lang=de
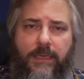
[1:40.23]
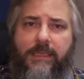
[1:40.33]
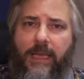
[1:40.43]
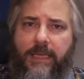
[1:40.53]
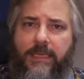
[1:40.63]

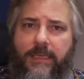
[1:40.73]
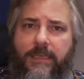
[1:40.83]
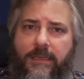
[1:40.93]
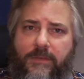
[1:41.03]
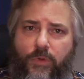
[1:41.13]
Das gleiche
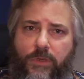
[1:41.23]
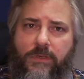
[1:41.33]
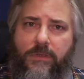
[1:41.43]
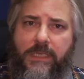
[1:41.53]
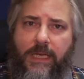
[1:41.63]
hat ja das
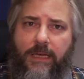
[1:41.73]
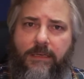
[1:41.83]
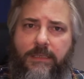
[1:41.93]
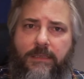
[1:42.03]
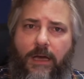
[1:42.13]

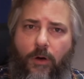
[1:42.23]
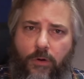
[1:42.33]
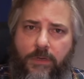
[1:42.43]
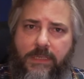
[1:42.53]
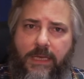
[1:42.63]
Bundessozialgericht
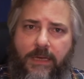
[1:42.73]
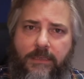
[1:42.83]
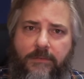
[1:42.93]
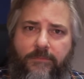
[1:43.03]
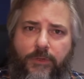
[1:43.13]
auch
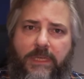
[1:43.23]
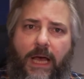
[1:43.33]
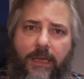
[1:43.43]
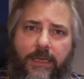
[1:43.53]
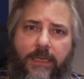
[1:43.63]
gesagt für
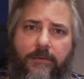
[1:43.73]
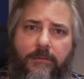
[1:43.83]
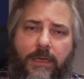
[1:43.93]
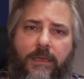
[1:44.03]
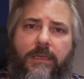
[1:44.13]
Darlehen,